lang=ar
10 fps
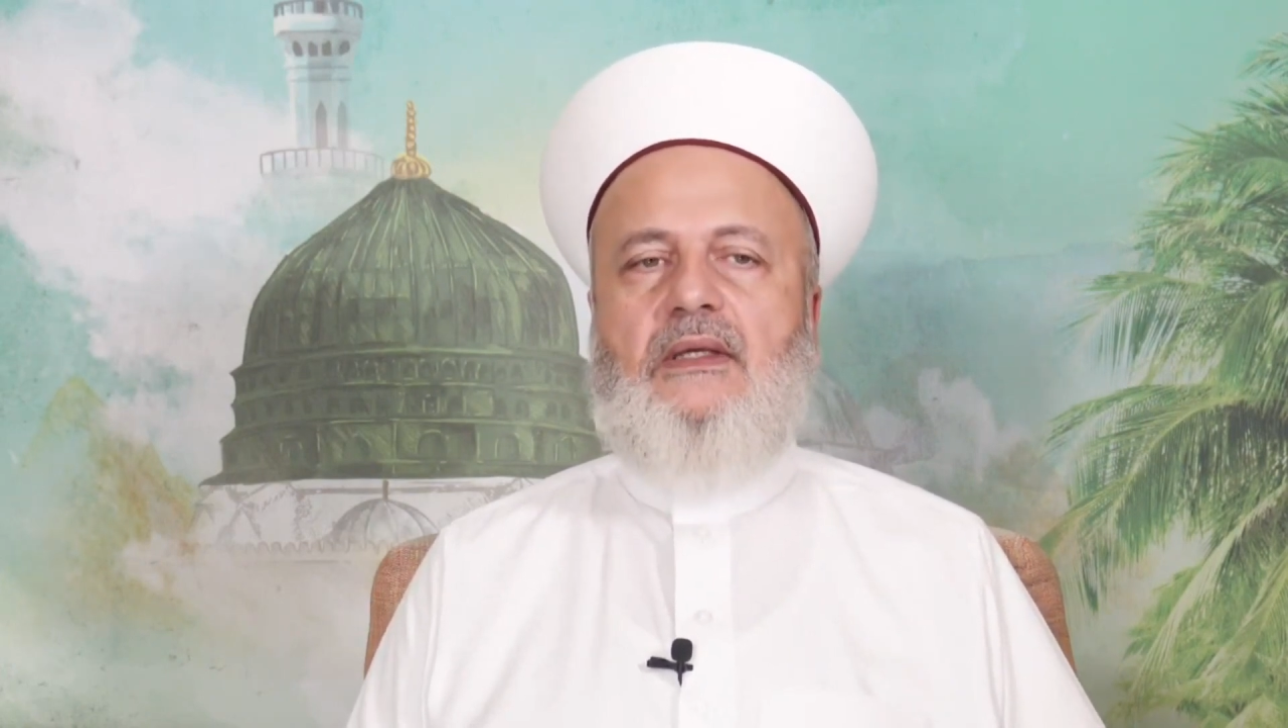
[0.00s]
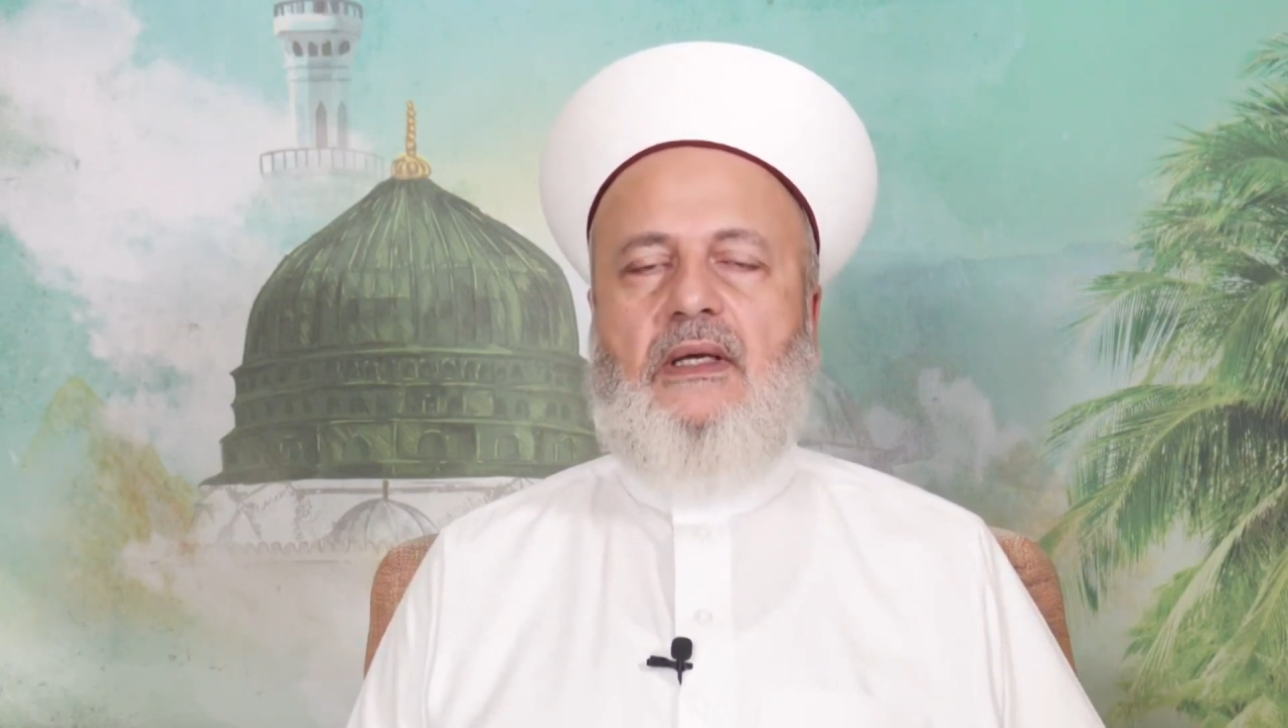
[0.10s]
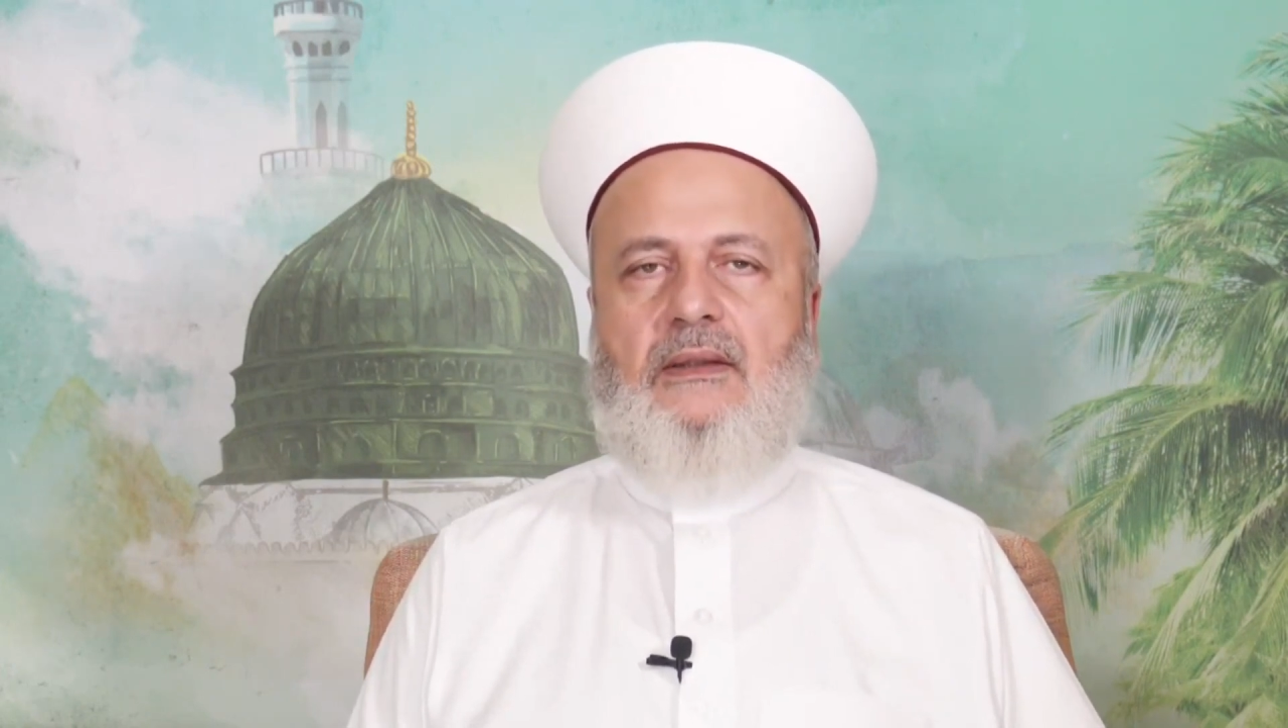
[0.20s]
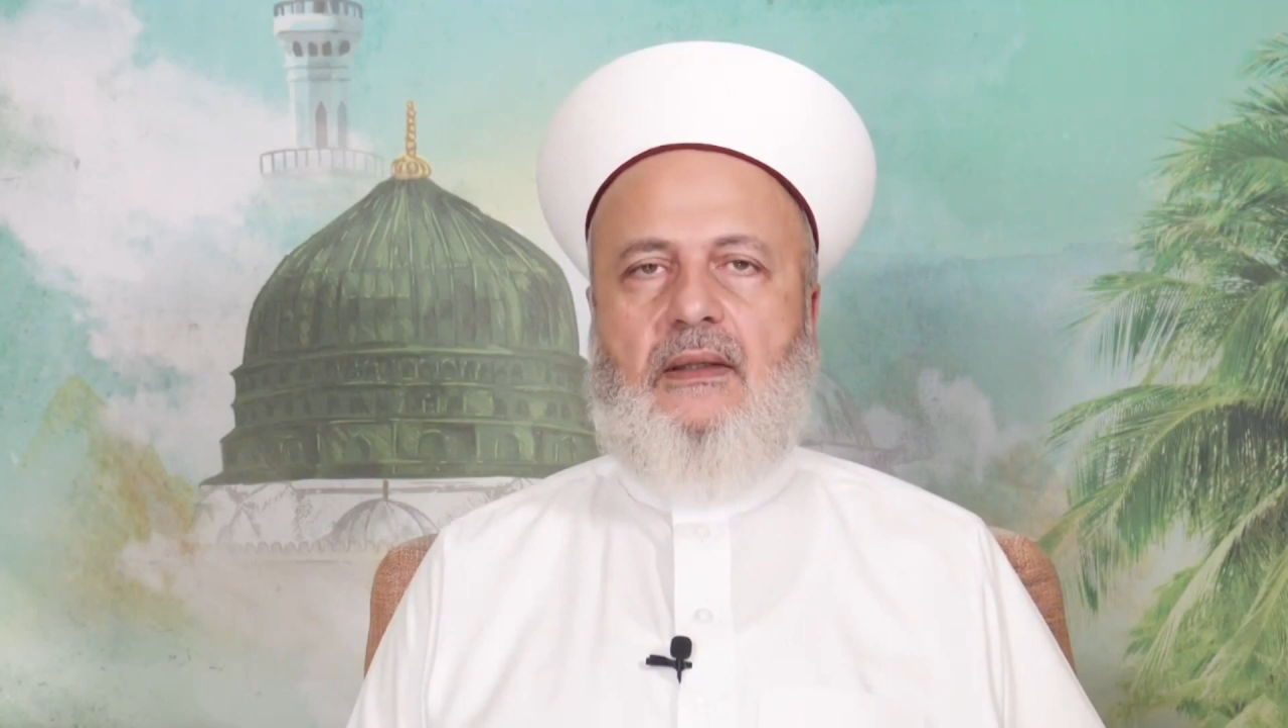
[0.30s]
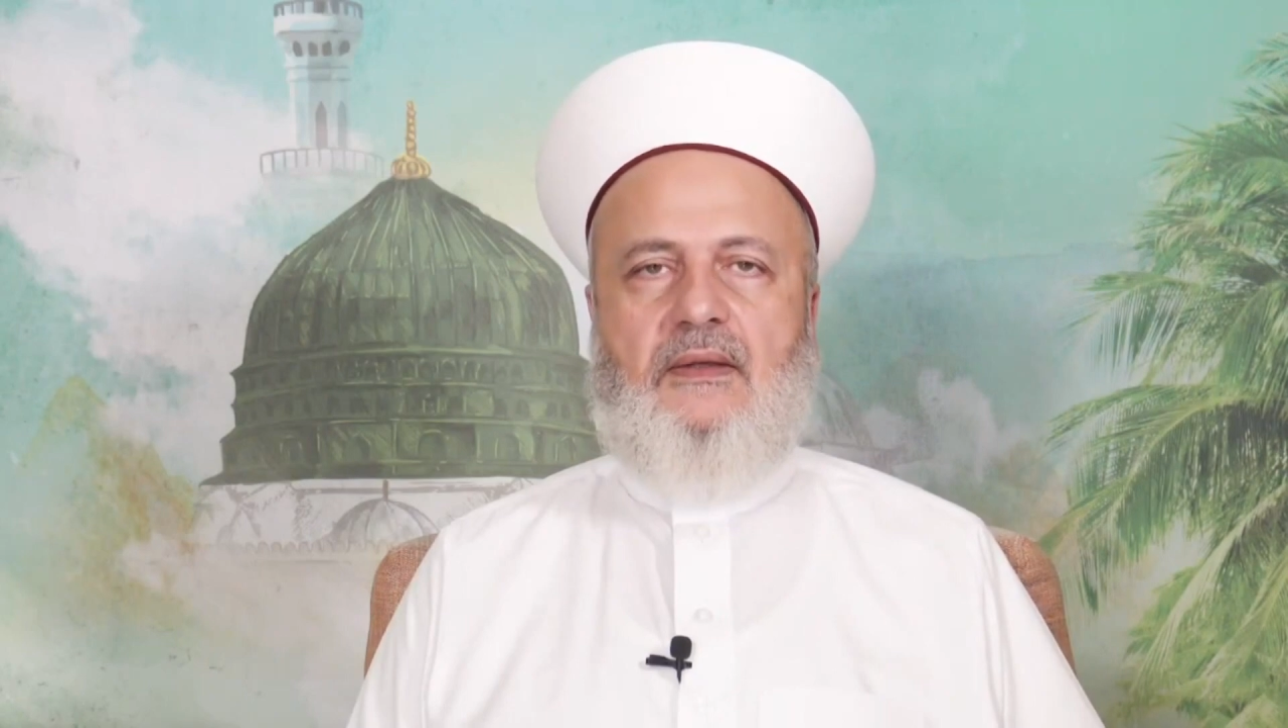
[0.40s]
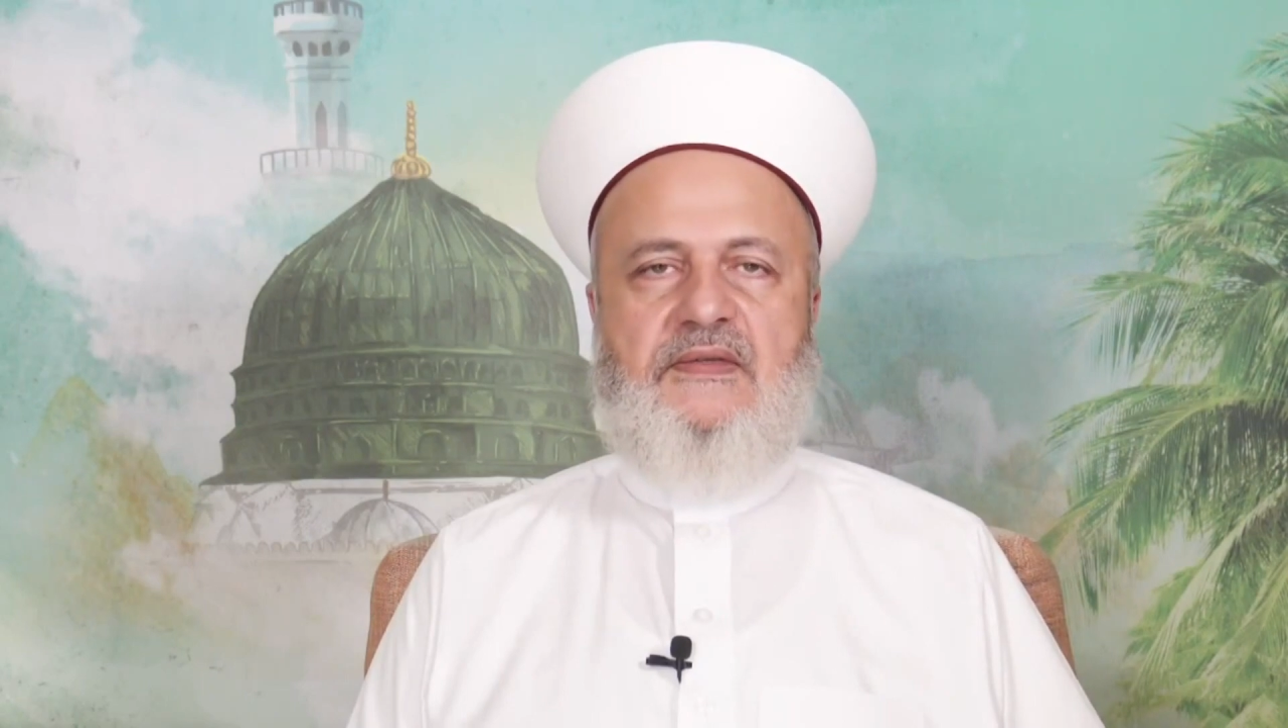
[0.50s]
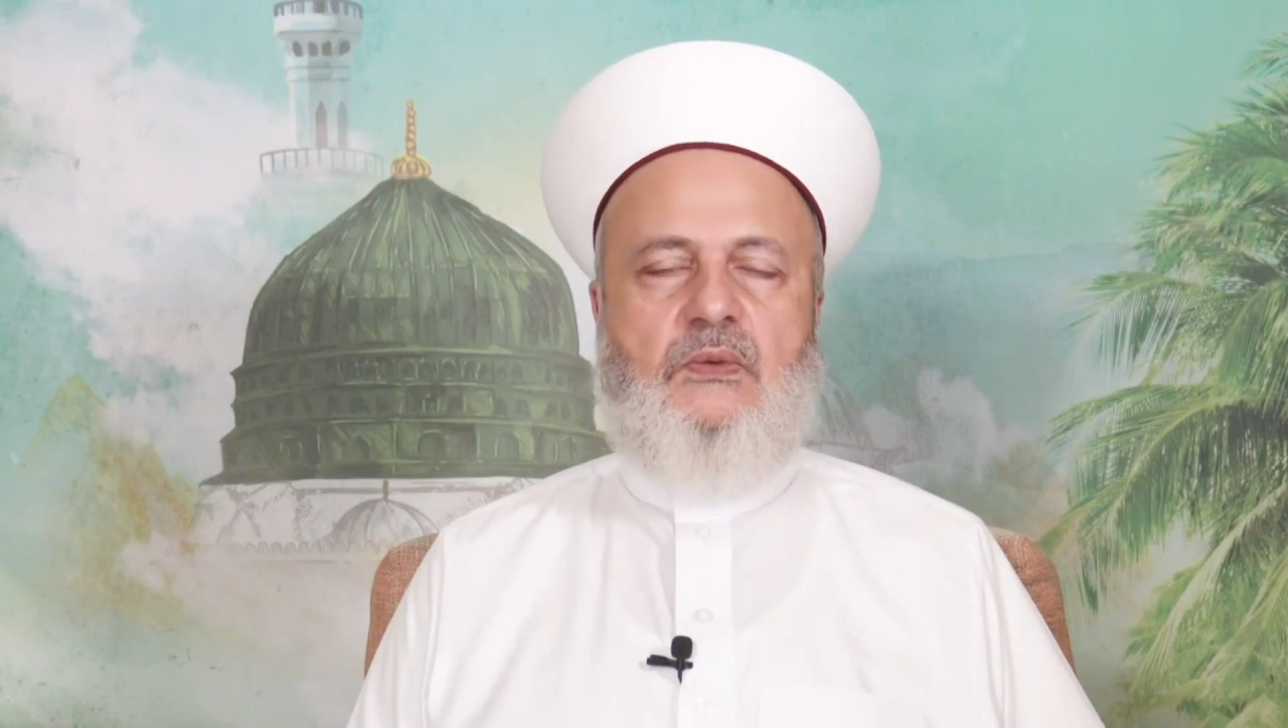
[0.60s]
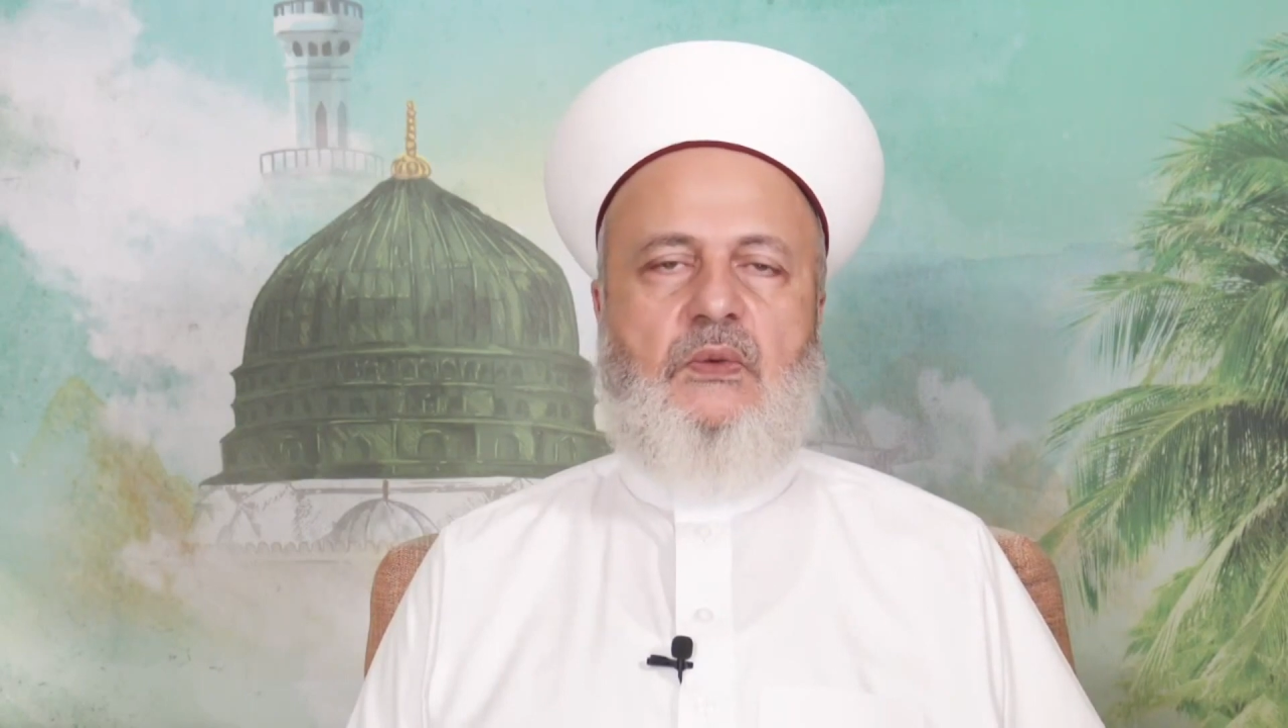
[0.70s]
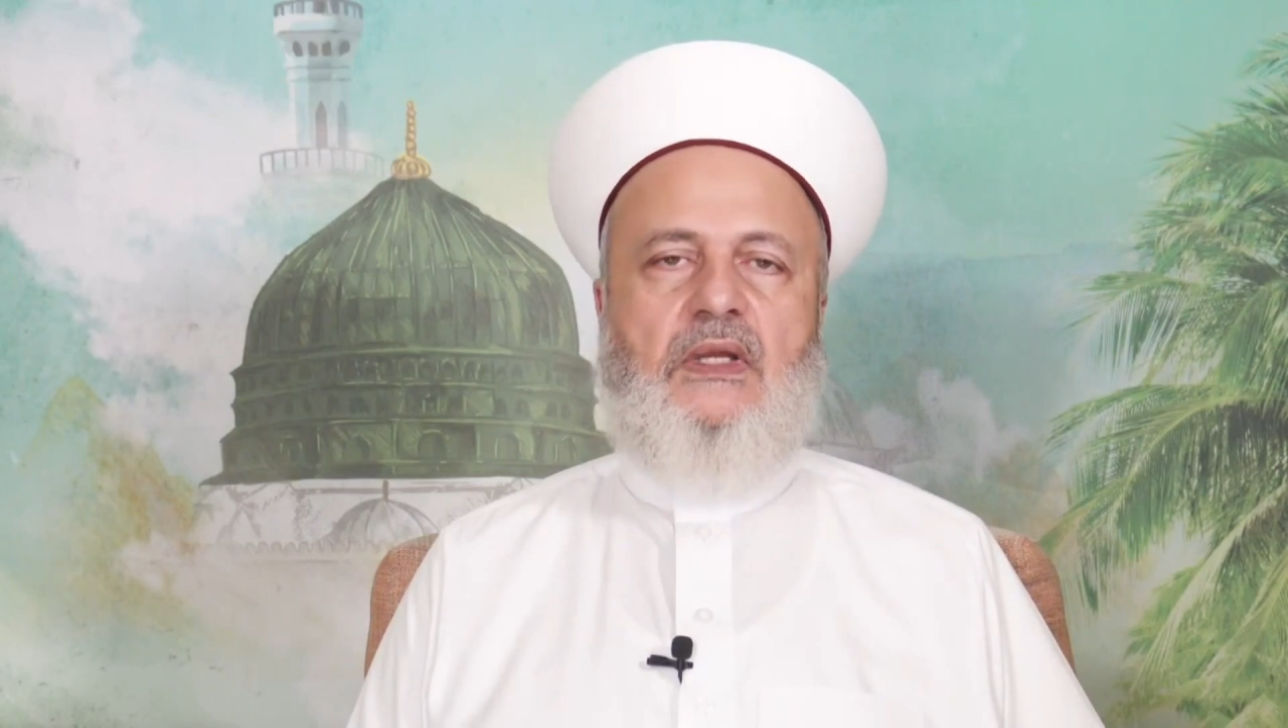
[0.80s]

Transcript: أن رسول